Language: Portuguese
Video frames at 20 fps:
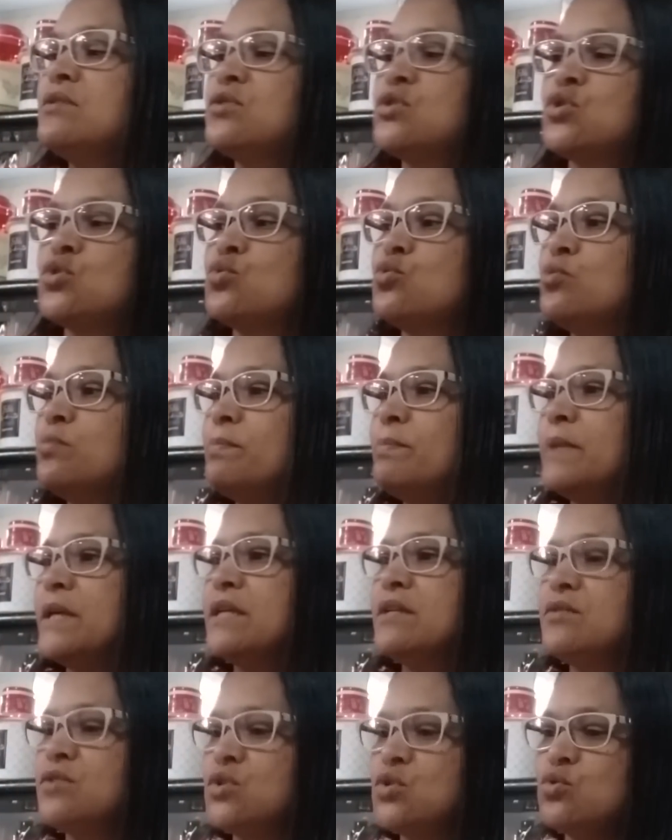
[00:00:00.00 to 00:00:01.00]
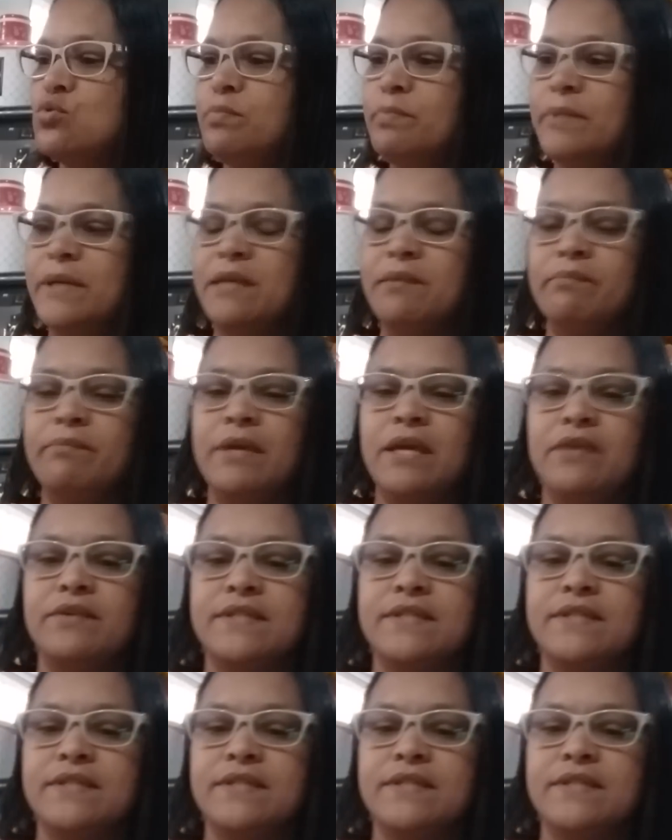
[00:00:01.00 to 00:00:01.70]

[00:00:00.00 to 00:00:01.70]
super, super bem.